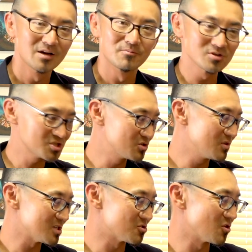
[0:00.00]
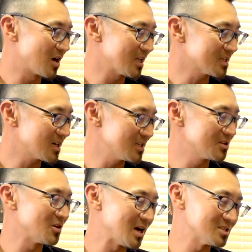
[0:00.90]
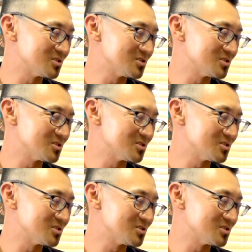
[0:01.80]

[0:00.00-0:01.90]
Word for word: もしくはそのカタカナの発